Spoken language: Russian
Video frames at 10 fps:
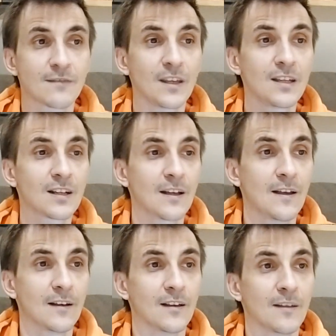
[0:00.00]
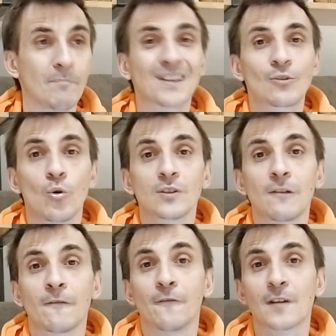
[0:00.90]
своих Э,
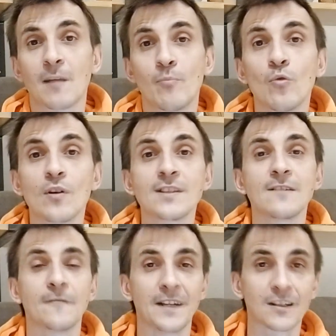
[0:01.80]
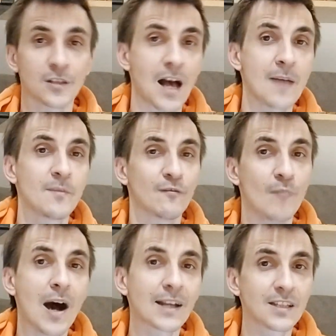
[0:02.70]
подходов в работе, в рекламе,
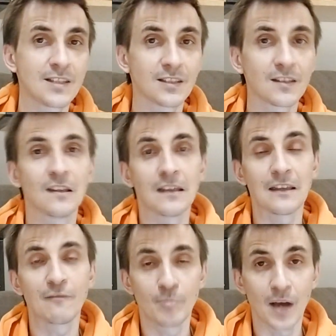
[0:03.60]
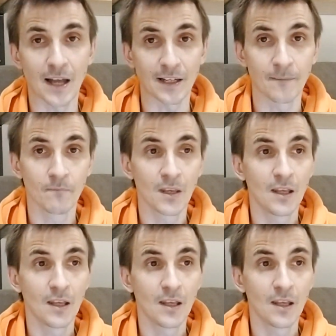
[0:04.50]
в маркетинге и в пиаре.